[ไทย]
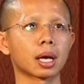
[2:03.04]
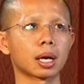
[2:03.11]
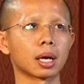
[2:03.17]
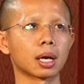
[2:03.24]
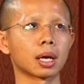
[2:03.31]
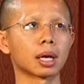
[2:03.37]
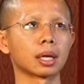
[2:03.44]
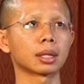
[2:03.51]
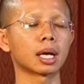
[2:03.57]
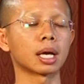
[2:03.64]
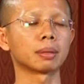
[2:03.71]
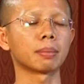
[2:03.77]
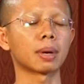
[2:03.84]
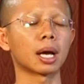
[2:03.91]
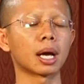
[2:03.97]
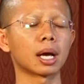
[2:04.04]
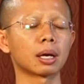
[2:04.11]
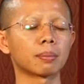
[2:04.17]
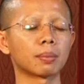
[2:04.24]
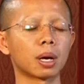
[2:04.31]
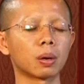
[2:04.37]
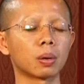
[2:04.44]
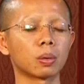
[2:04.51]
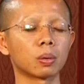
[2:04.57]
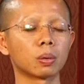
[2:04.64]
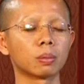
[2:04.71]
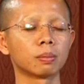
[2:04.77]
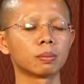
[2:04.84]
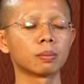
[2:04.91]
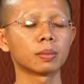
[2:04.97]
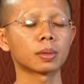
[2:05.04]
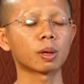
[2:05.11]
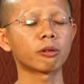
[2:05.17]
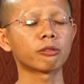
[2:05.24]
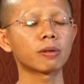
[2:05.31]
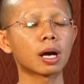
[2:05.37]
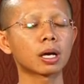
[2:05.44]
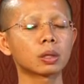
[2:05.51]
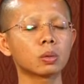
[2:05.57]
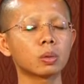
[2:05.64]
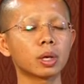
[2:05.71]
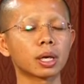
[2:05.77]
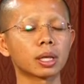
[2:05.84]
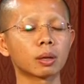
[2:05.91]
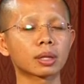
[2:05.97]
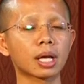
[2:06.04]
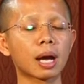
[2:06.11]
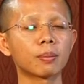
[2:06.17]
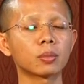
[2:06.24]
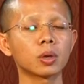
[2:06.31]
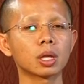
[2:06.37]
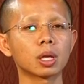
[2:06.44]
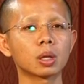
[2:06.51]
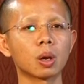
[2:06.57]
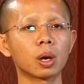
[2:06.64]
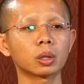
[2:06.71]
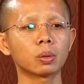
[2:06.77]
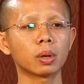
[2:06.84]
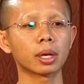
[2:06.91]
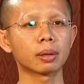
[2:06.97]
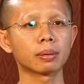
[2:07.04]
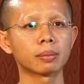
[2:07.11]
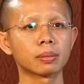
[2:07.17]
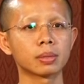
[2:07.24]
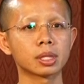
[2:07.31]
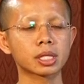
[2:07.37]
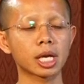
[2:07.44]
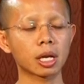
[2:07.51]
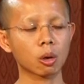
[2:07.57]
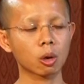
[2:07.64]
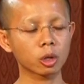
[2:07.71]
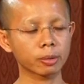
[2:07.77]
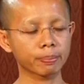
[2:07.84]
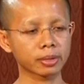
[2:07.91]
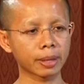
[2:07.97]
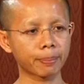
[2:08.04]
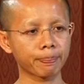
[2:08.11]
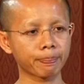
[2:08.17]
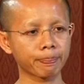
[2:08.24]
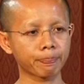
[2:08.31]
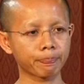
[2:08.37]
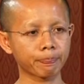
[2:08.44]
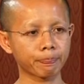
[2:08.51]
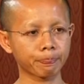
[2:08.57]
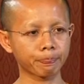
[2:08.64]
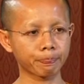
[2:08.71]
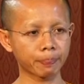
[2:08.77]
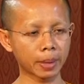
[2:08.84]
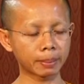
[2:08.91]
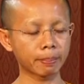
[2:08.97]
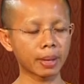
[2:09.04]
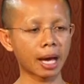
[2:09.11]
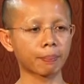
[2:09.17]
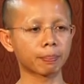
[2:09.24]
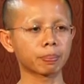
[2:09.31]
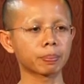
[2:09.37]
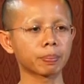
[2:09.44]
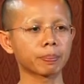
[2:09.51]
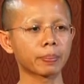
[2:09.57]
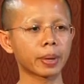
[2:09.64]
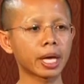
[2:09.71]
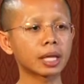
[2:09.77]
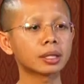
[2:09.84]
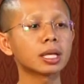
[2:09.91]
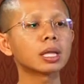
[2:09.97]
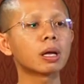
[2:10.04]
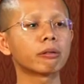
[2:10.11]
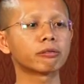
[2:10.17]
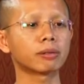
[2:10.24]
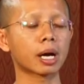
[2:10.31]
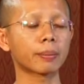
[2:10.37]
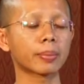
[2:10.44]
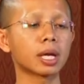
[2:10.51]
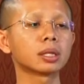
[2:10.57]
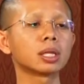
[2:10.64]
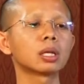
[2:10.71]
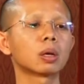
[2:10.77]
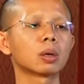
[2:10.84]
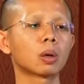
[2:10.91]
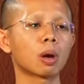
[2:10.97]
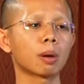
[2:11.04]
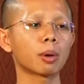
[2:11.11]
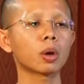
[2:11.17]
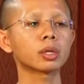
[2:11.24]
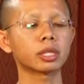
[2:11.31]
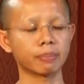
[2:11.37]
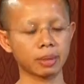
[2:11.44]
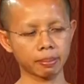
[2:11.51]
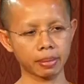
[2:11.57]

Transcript: กาศอันบางเบา เราฟังด้วยเราทำด้วยเราร้อง ด้วย ใจเราก็จะเป็นแบบพลงที่เราฟังเพลงที่เราร้องมันก็จะเป็น